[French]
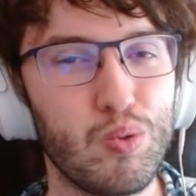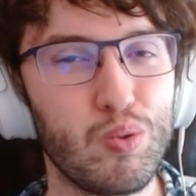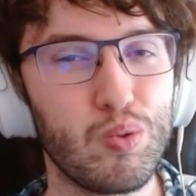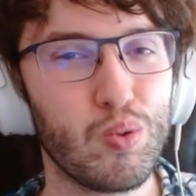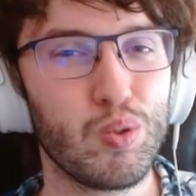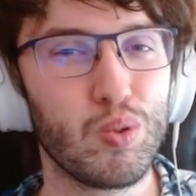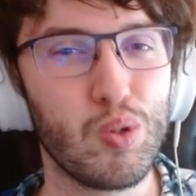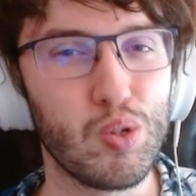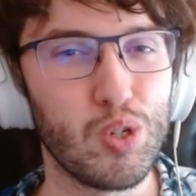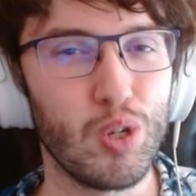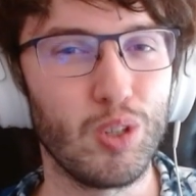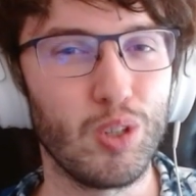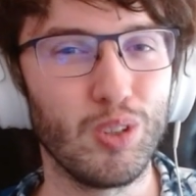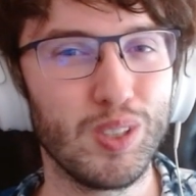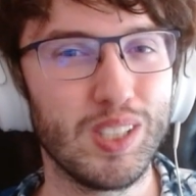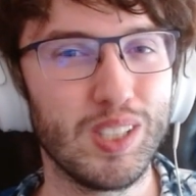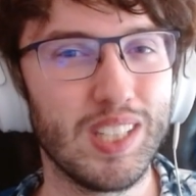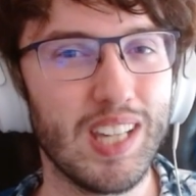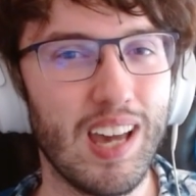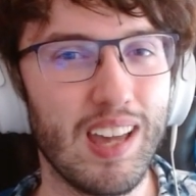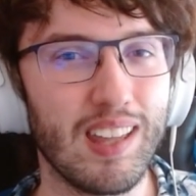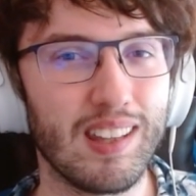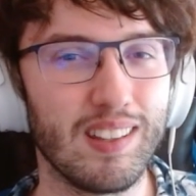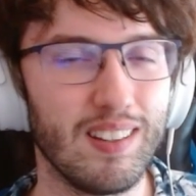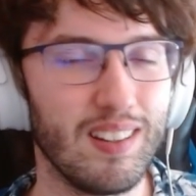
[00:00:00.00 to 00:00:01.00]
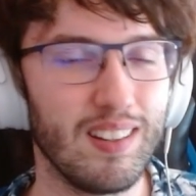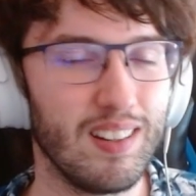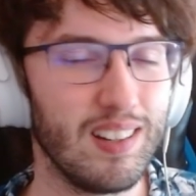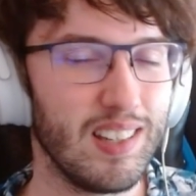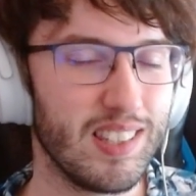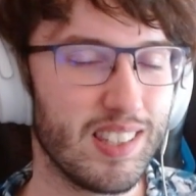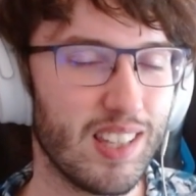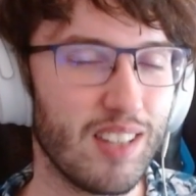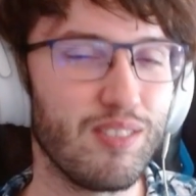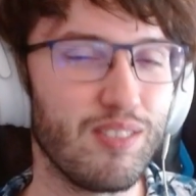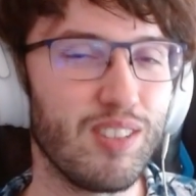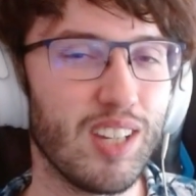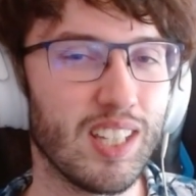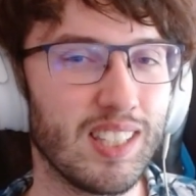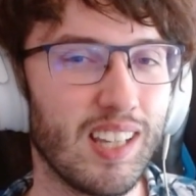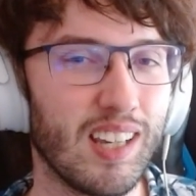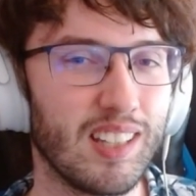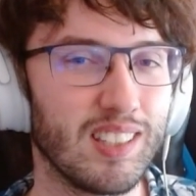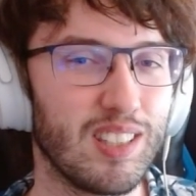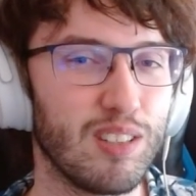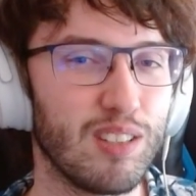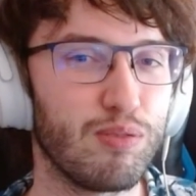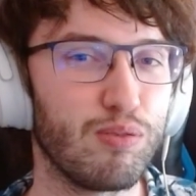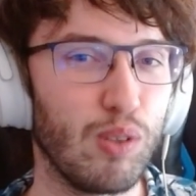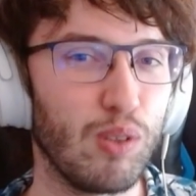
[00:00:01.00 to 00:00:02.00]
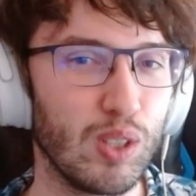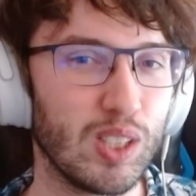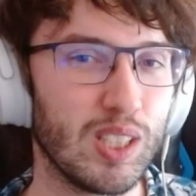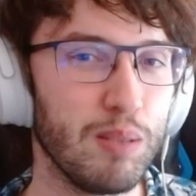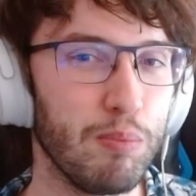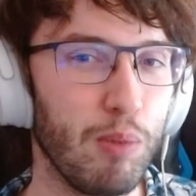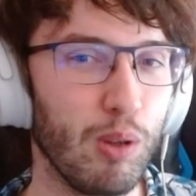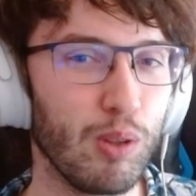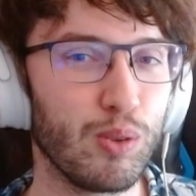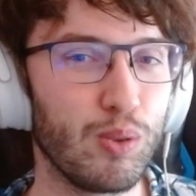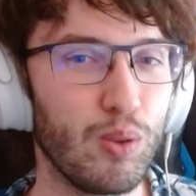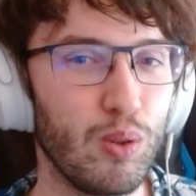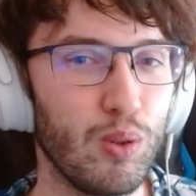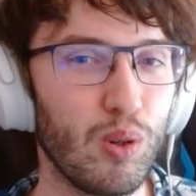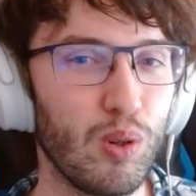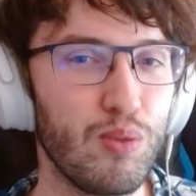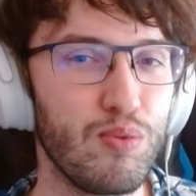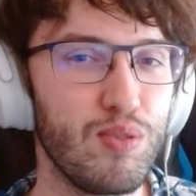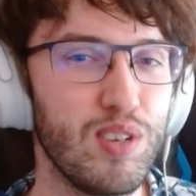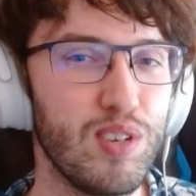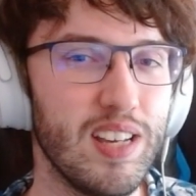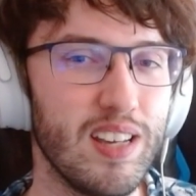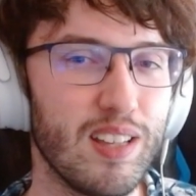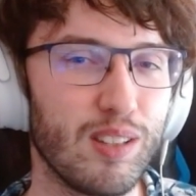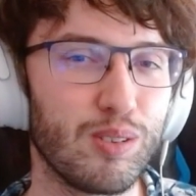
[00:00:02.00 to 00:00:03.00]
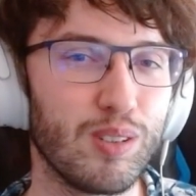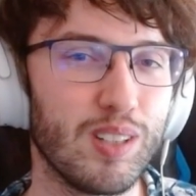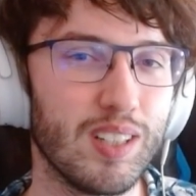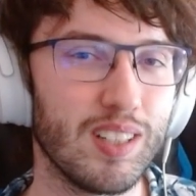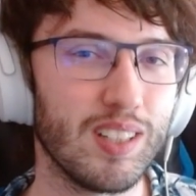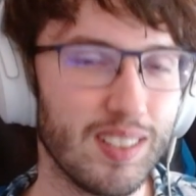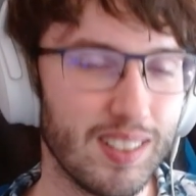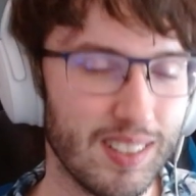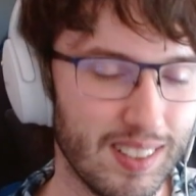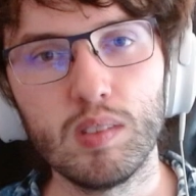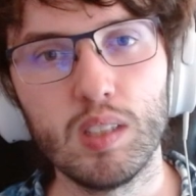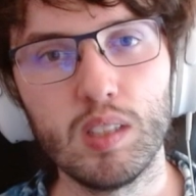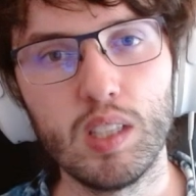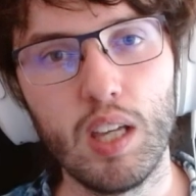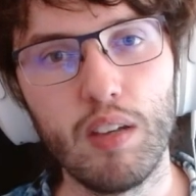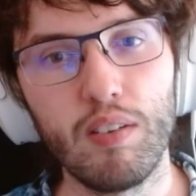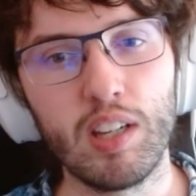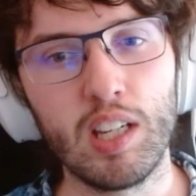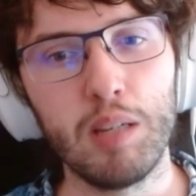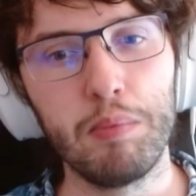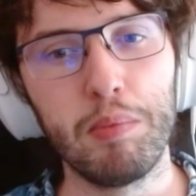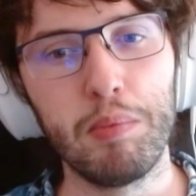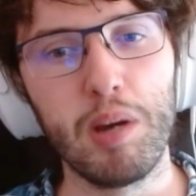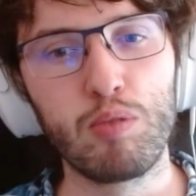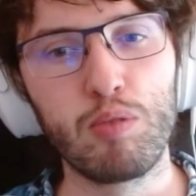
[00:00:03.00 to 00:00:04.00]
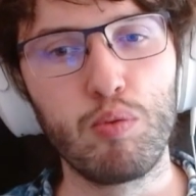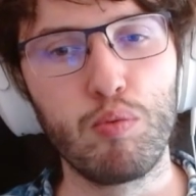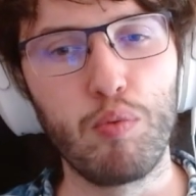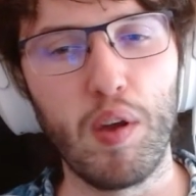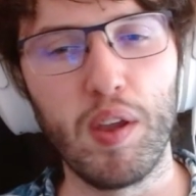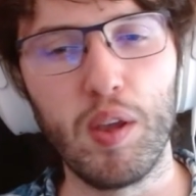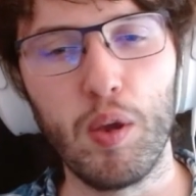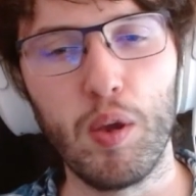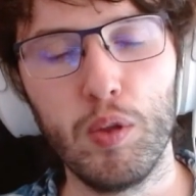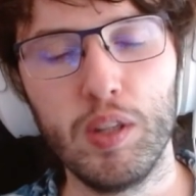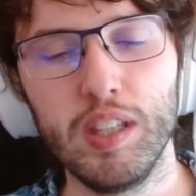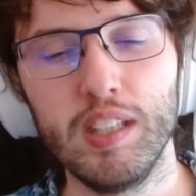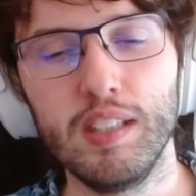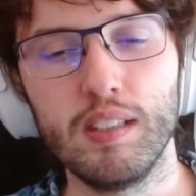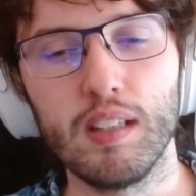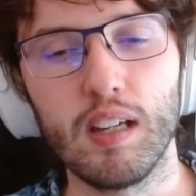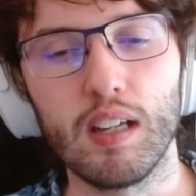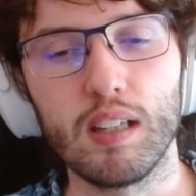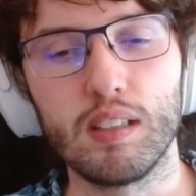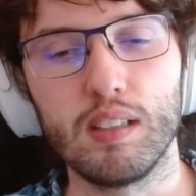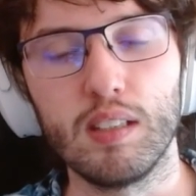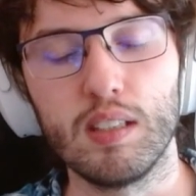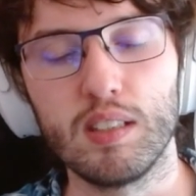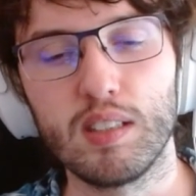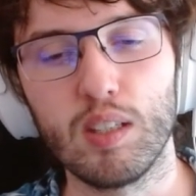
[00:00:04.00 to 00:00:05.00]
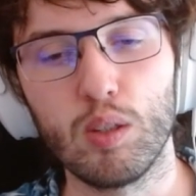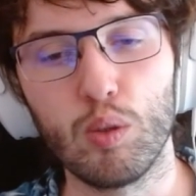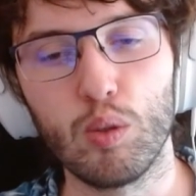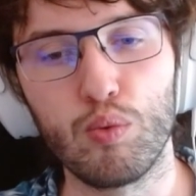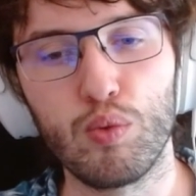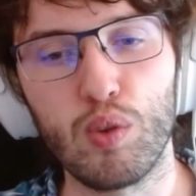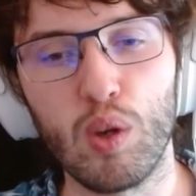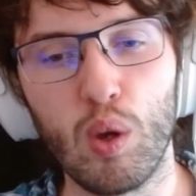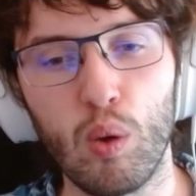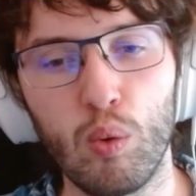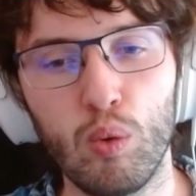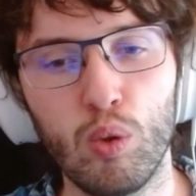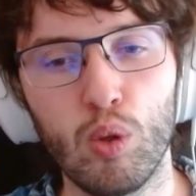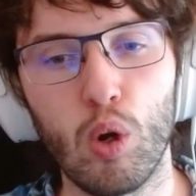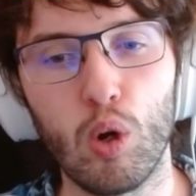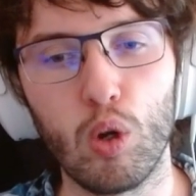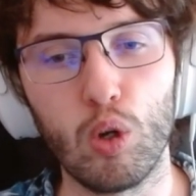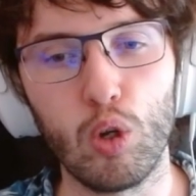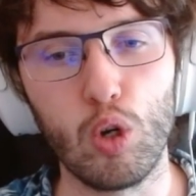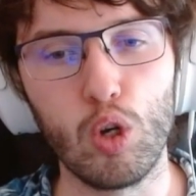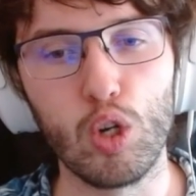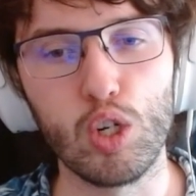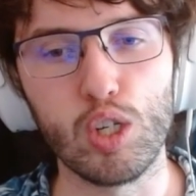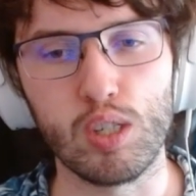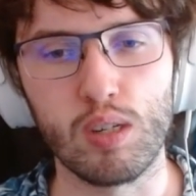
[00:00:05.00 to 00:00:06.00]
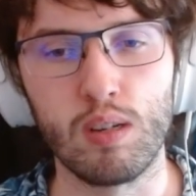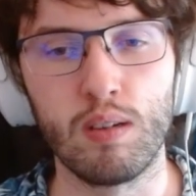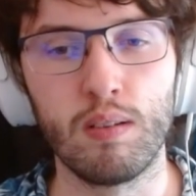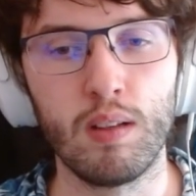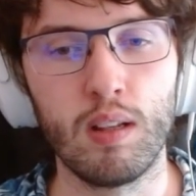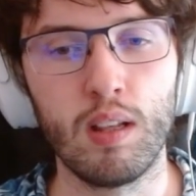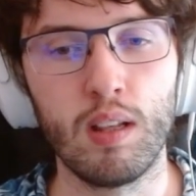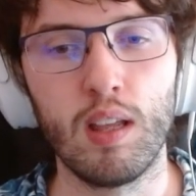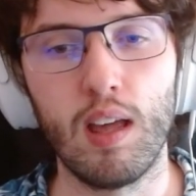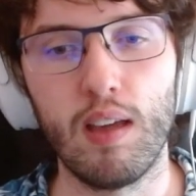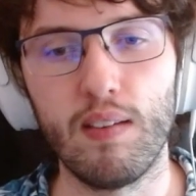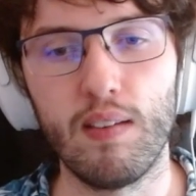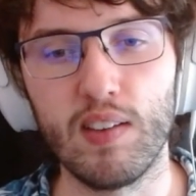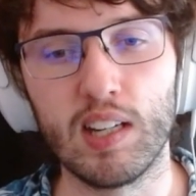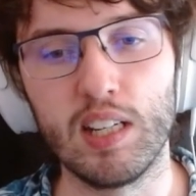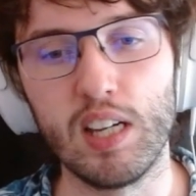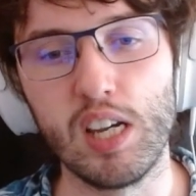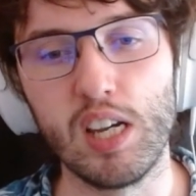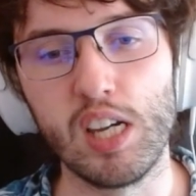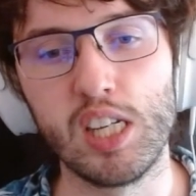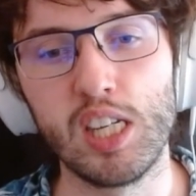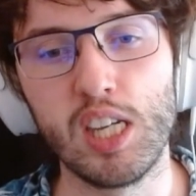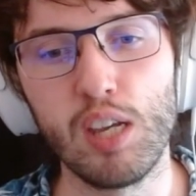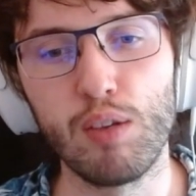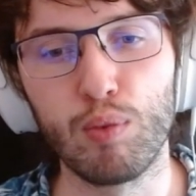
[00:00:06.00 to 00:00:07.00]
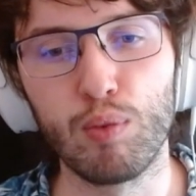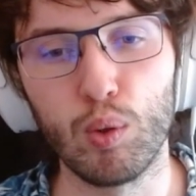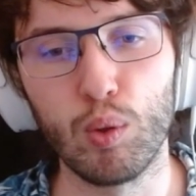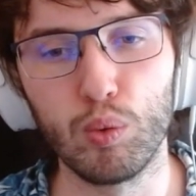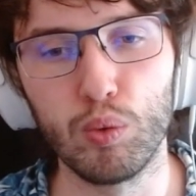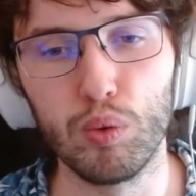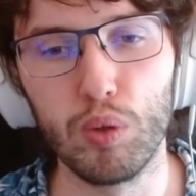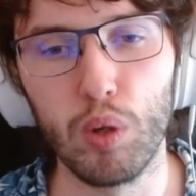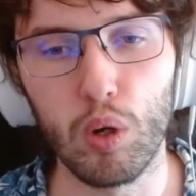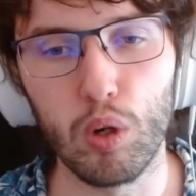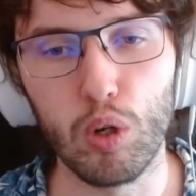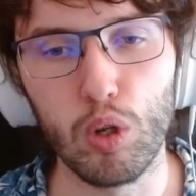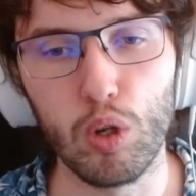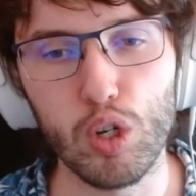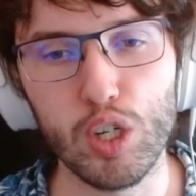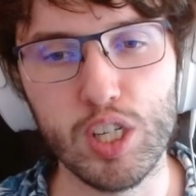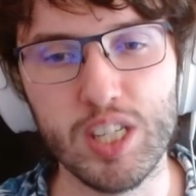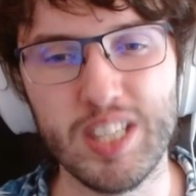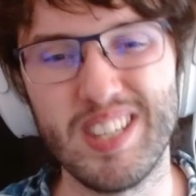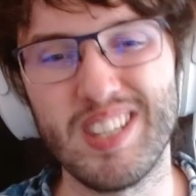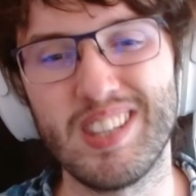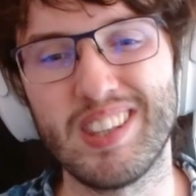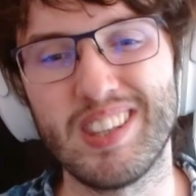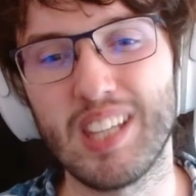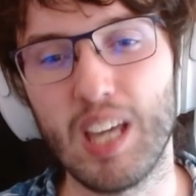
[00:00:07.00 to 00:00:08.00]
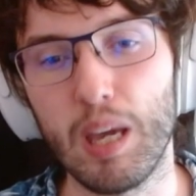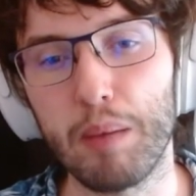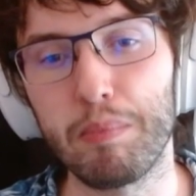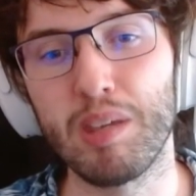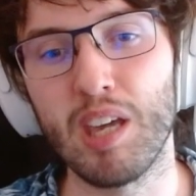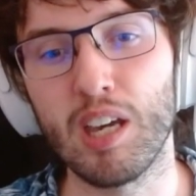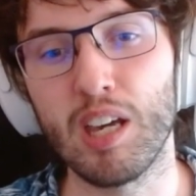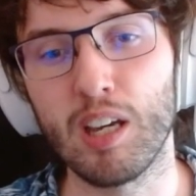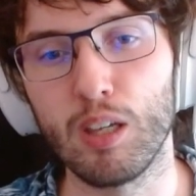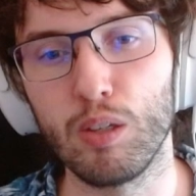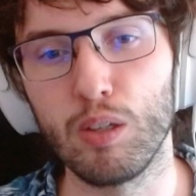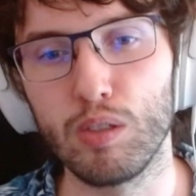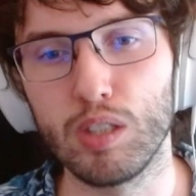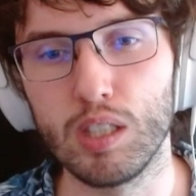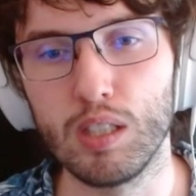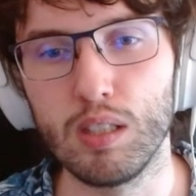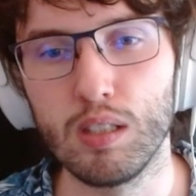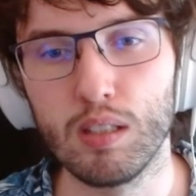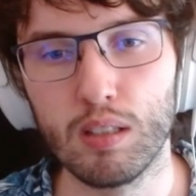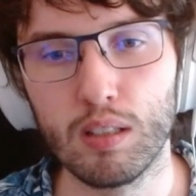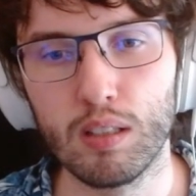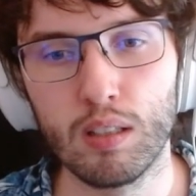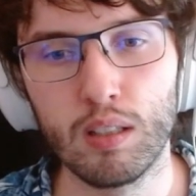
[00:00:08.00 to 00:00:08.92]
tu joues ce genre de carte, les adversaires essaient forcément de te le refiler à toi. Et avec l'image, vous voyez une IA qui essaie de faire une horloge. Avec les chiffres d'une horloge, c'est très bien réussi.